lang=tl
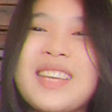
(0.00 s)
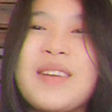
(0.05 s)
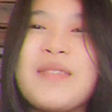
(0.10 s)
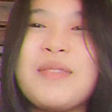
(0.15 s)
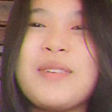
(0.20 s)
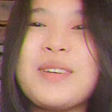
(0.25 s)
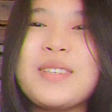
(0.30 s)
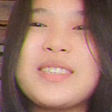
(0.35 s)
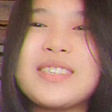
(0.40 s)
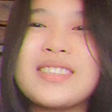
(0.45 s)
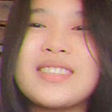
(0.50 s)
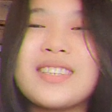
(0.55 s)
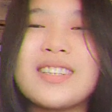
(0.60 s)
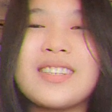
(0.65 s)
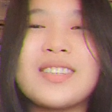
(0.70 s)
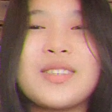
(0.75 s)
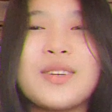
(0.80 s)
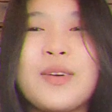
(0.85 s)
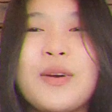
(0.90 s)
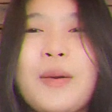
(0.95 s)
Tapos,
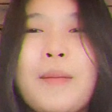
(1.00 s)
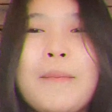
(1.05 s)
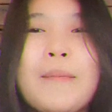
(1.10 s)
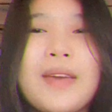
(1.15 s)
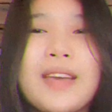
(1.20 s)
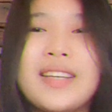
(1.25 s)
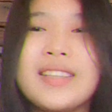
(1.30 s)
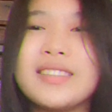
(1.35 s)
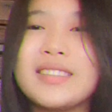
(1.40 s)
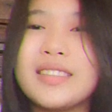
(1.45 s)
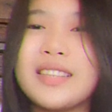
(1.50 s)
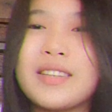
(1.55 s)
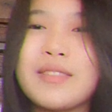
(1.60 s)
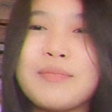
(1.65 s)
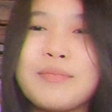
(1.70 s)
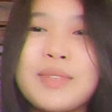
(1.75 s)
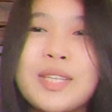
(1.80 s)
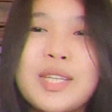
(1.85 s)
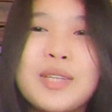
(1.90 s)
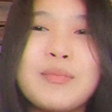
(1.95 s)
they're so
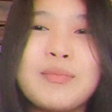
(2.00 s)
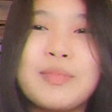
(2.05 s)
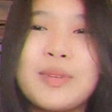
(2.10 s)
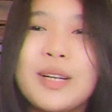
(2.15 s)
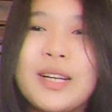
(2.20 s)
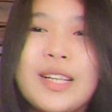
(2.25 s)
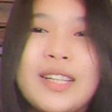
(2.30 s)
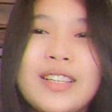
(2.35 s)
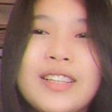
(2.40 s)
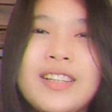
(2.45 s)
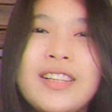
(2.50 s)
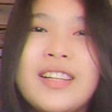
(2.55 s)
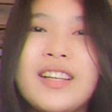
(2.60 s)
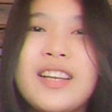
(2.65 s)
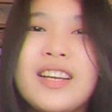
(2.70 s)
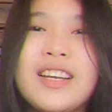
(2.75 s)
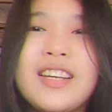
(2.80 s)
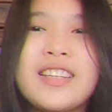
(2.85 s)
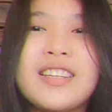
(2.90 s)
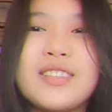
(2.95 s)
amazing. People
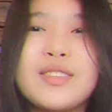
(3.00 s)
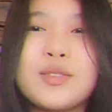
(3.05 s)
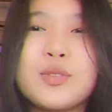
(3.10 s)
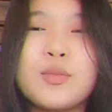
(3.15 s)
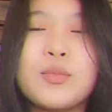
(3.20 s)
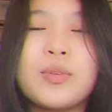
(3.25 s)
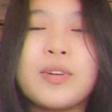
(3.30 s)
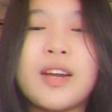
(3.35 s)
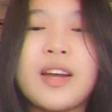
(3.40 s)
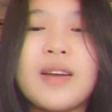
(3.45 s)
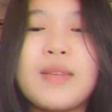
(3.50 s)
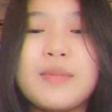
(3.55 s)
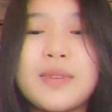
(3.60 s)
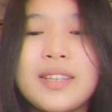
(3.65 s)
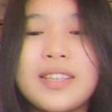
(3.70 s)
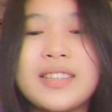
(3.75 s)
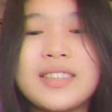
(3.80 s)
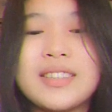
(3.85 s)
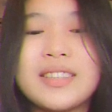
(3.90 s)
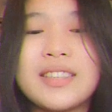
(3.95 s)
na super
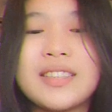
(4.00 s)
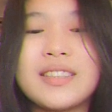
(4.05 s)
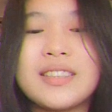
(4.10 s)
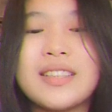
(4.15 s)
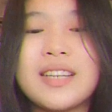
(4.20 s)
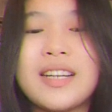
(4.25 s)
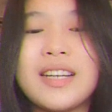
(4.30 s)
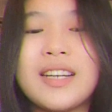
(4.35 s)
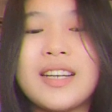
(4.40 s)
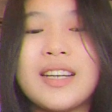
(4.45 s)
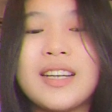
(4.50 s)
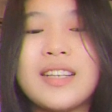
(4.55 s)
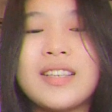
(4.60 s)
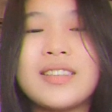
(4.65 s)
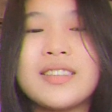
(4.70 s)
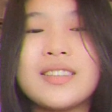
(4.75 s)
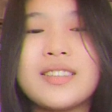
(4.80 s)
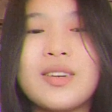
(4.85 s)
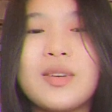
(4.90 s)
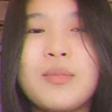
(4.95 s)
amazing na
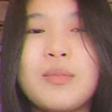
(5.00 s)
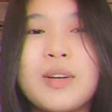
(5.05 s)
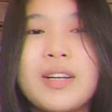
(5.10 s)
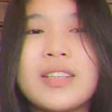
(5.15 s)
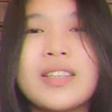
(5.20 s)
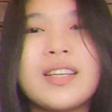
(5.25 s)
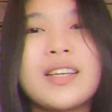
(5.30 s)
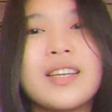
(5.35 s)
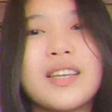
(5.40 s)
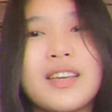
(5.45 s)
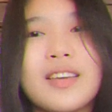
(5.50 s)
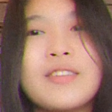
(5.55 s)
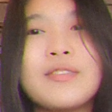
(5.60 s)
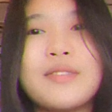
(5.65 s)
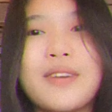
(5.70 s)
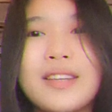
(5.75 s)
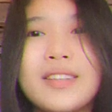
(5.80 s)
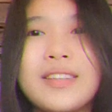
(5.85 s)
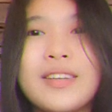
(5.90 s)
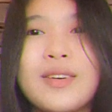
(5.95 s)
sobrang nagiging
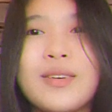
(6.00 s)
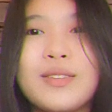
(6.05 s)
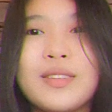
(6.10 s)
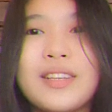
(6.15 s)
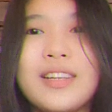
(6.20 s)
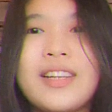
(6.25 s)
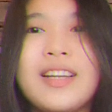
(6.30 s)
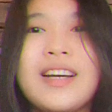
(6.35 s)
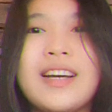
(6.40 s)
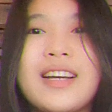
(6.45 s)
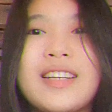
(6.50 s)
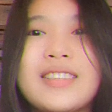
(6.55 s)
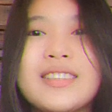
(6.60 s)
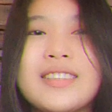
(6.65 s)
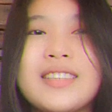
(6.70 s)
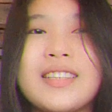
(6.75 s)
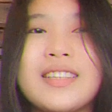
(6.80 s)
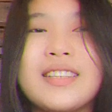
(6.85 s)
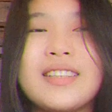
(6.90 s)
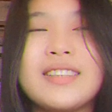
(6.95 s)
fan ako nila
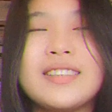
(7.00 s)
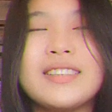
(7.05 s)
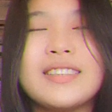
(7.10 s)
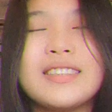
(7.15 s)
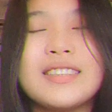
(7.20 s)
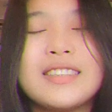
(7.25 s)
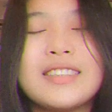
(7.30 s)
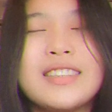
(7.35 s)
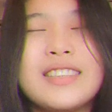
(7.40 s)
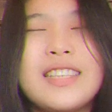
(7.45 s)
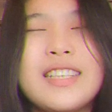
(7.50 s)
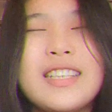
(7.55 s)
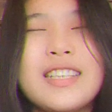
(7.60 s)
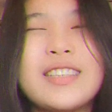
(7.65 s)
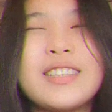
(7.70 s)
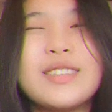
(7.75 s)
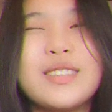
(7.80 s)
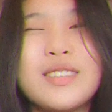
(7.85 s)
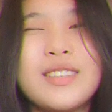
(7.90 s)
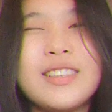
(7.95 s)
kasi they're
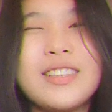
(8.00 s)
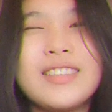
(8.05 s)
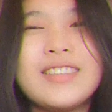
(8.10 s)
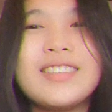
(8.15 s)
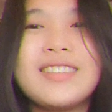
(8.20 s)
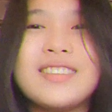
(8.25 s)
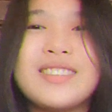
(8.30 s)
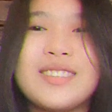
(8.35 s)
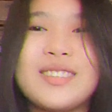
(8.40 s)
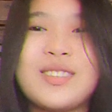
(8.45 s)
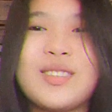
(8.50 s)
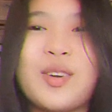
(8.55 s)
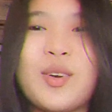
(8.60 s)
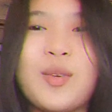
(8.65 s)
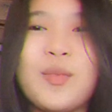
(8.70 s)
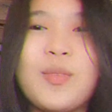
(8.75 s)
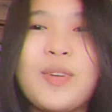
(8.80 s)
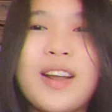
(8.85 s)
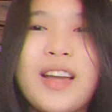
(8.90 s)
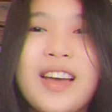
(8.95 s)
good.
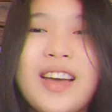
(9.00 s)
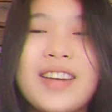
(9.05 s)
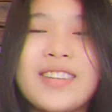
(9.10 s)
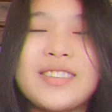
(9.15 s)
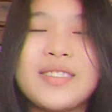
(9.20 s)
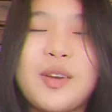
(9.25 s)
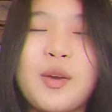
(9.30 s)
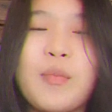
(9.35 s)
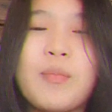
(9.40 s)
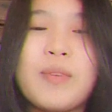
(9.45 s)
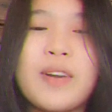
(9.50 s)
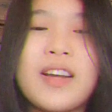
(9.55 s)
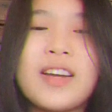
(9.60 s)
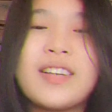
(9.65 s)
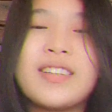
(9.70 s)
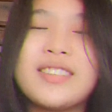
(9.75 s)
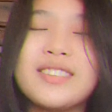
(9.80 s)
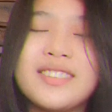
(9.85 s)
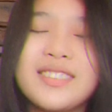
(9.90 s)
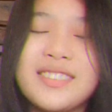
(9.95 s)
Sobra.
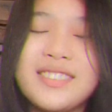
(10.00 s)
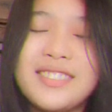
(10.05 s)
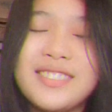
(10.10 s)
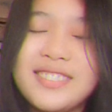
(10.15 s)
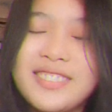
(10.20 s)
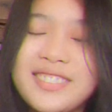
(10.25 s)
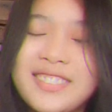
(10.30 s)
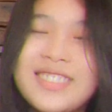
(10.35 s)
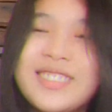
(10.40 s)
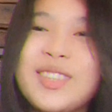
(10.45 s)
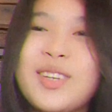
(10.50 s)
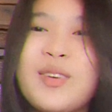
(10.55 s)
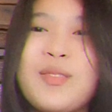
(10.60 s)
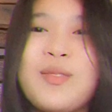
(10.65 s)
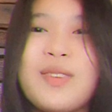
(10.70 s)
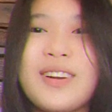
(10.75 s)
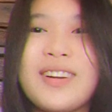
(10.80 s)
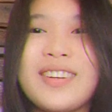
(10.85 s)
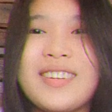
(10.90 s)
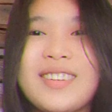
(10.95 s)
Sobrang, mm,
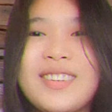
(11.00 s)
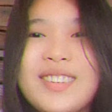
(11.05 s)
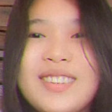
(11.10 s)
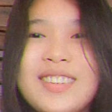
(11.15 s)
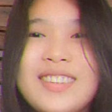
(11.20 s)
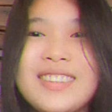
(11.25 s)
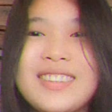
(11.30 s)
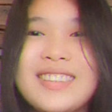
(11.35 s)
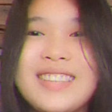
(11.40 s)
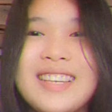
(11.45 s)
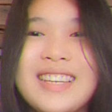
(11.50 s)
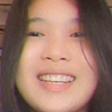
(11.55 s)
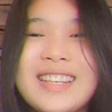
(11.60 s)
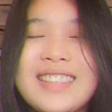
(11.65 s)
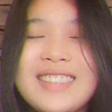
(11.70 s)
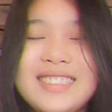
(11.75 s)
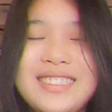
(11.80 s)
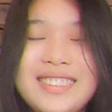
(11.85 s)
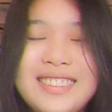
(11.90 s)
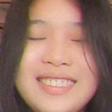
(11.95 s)
sobrang good. Like,
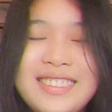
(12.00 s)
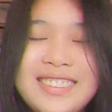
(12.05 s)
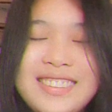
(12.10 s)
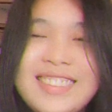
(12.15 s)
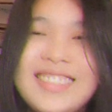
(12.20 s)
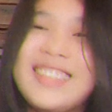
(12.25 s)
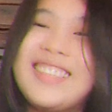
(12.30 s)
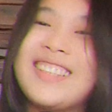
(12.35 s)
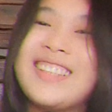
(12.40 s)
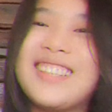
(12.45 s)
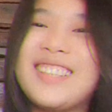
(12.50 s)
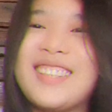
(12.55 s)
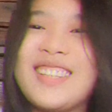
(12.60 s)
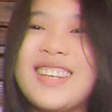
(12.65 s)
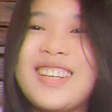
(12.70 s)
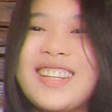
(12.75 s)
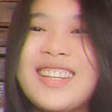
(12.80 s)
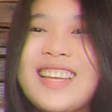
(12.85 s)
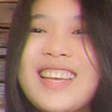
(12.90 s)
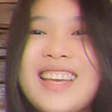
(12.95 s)
ah,
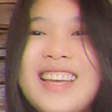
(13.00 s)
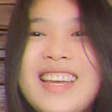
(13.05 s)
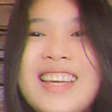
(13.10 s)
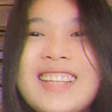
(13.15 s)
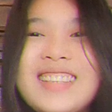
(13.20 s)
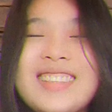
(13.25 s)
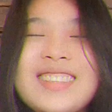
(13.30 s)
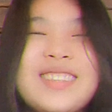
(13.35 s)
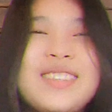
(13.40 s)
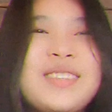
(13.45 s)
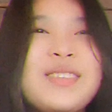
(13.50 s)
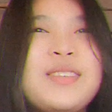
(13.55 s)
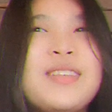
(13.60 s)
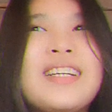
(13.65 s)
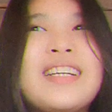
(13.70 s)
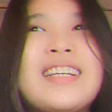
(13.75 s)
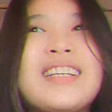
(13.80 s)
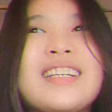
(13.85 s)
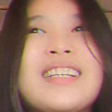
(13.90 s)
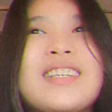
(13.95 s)
ganun. So,
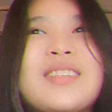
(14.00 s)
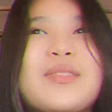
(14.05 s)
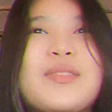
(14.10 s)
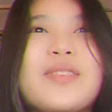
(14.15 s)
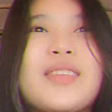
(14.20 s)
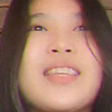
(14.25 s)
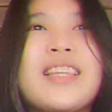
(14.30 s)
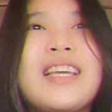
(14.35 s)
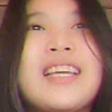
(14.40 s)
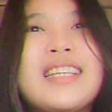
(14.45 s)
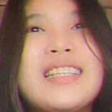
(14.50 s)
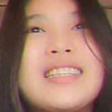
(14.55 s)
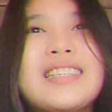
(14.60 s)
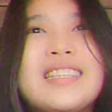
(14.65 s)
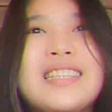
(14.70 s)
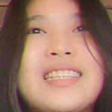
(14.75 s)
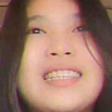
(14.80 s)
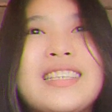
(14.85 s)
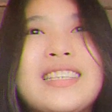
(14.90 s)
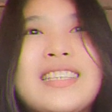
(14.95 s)
parang,
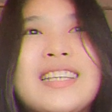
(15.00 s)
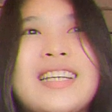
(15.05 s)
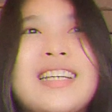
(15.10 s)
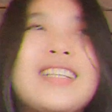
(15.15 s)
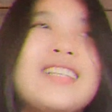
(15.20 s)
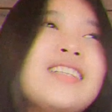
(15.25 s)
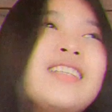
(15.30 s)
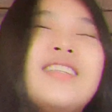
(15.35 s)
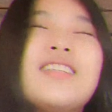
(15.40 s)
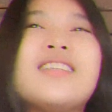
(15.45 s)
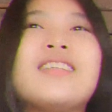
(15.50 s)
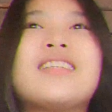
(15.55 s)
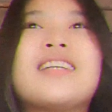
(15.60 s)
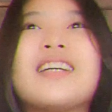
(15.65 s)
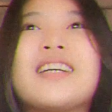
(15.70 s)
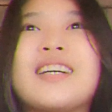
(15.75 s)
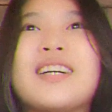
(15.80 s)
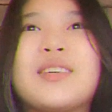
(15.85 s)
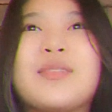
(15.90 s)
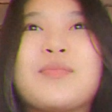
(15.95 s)
lately, dahil yun
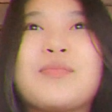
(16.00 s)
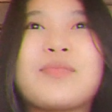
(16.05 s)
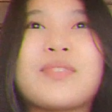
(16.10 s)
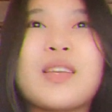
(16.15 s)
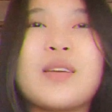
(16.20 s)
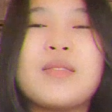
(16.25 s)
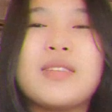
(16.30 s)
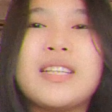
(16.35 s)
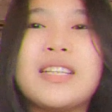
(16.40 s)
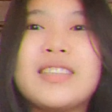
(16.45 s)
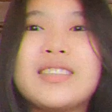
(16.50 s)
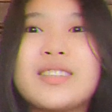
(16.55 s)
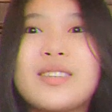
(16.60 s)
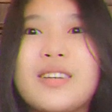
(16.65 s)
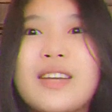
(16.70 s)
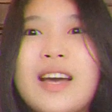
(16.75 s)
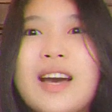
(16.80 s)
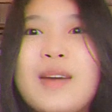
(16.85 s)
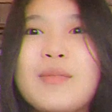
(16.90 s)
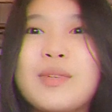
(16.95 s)
nga, madalas ko
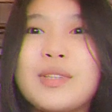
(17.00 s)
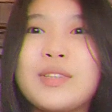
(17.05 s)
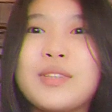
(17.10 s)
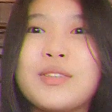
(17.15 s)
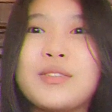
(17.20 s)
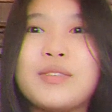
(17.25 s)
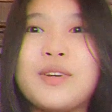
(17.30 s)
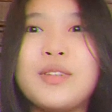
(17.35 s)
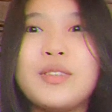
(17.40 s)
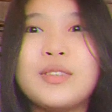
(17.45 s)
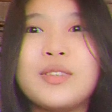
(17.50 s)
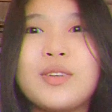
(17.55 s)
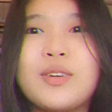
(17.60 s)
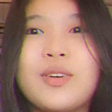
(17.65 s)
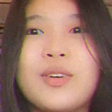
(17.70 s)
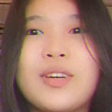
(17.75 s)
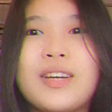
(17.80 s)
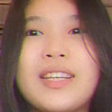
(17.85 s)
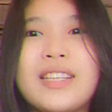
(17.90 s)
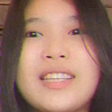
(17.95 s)
gamit yung phone
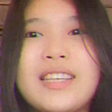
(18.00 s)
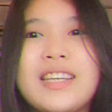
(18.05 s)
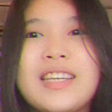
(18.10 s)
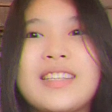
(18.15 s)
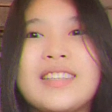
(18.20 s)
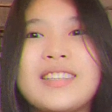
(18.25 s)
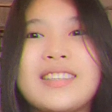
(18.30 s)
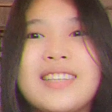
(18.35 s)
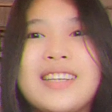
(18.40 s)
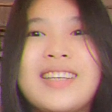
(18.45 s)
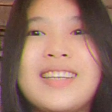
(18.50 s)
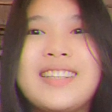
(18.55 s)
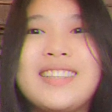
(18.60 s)
ko, ganyan.